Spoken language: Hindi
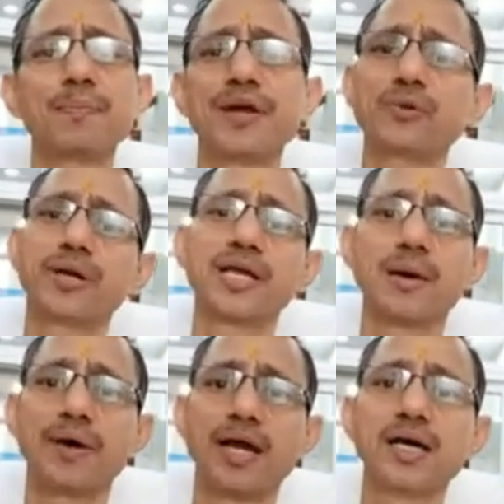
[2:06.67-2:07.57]
कि पेट भर गया
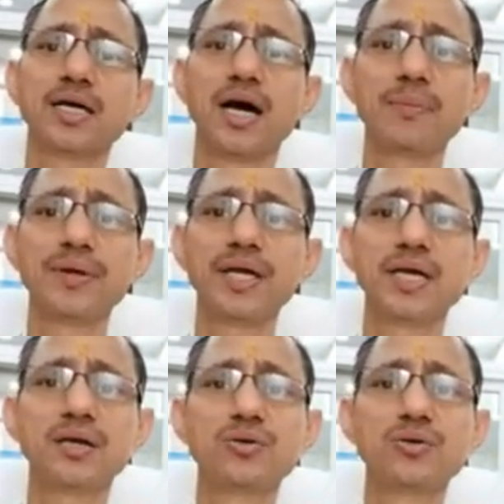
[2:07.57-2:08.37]
हमारा हमने